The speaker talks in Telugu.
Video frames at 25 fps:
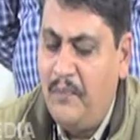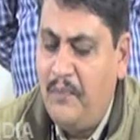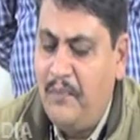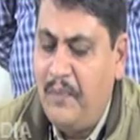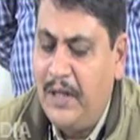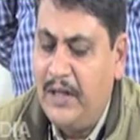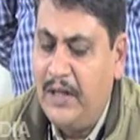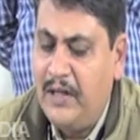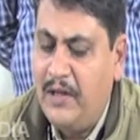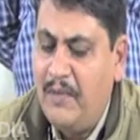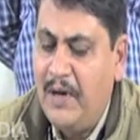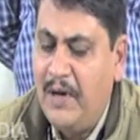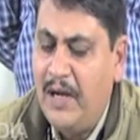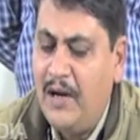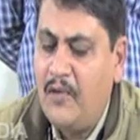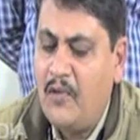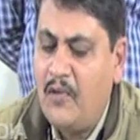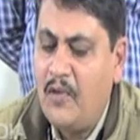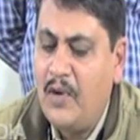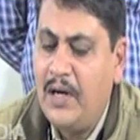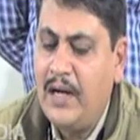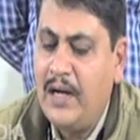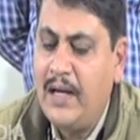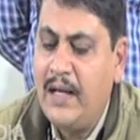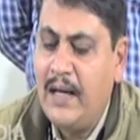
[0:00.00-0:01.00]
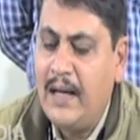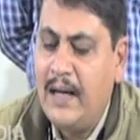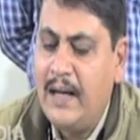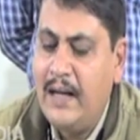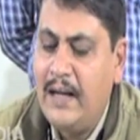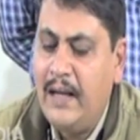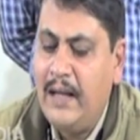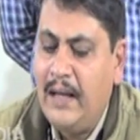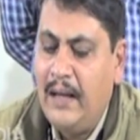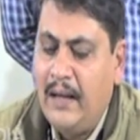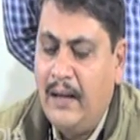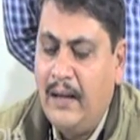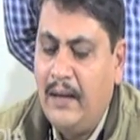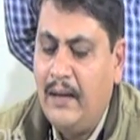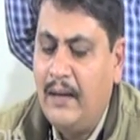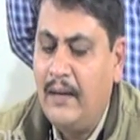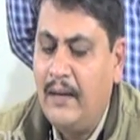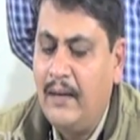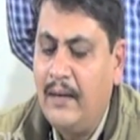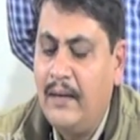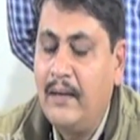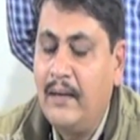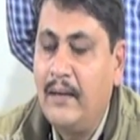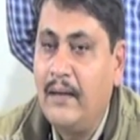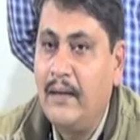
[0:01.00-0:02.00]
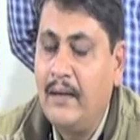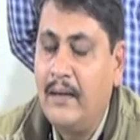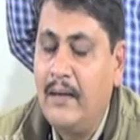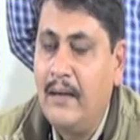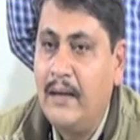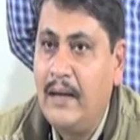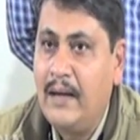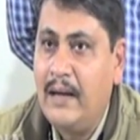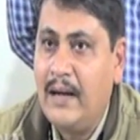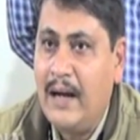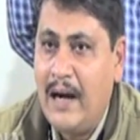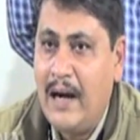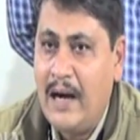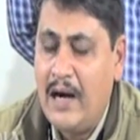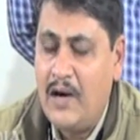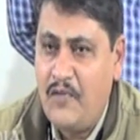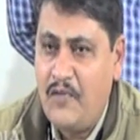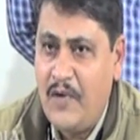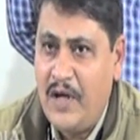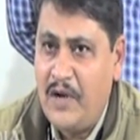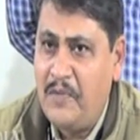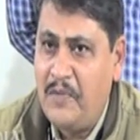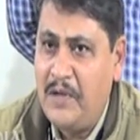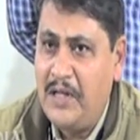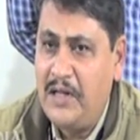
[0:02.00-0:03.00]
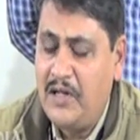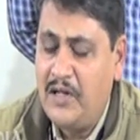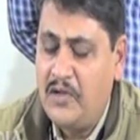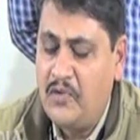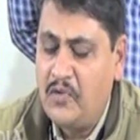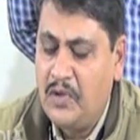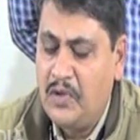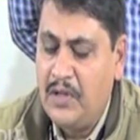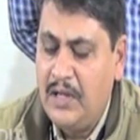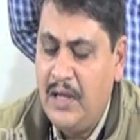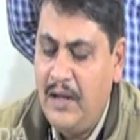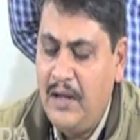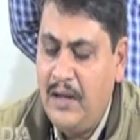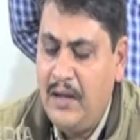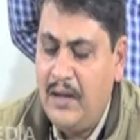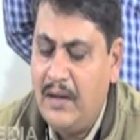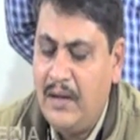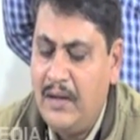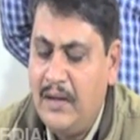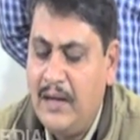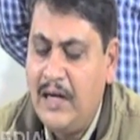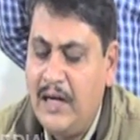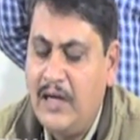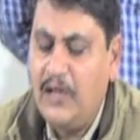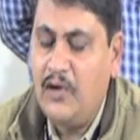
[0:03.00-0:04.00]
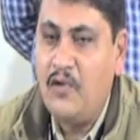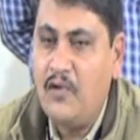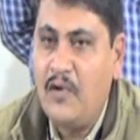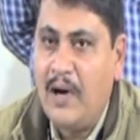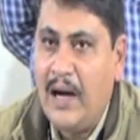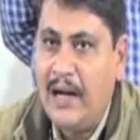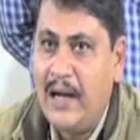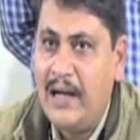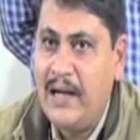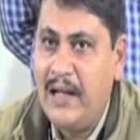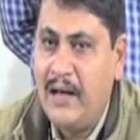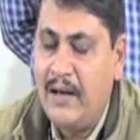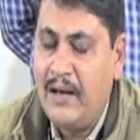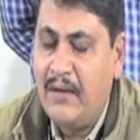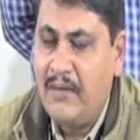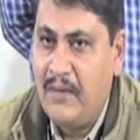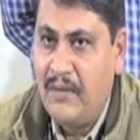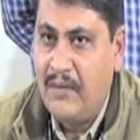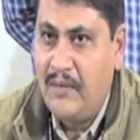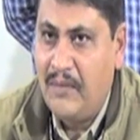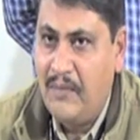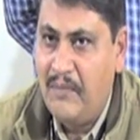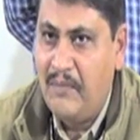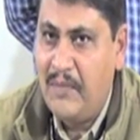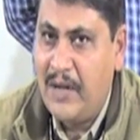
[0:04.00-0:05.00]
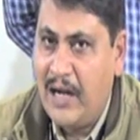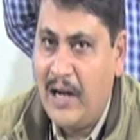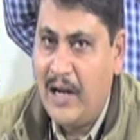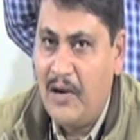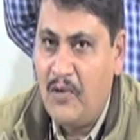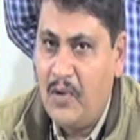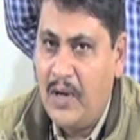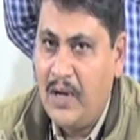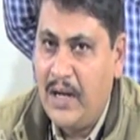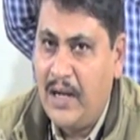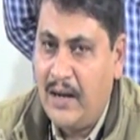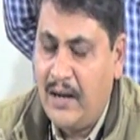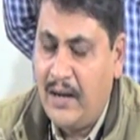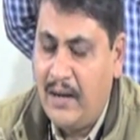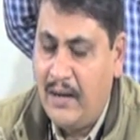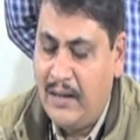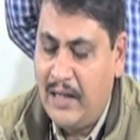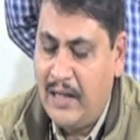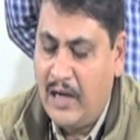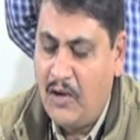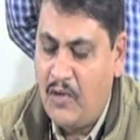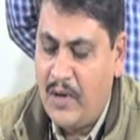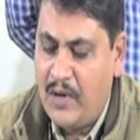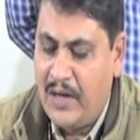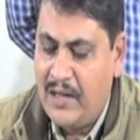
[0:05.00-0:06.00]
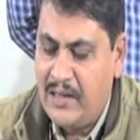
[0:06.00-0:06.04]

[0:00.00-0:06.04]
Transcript: పెద్దమాల కొండయ్య అని ఈయన హార్డ్వేర్ బిజినెస్ ఉంది నేటివ్ హలియా మిర్యాలగూడ నల్గొండ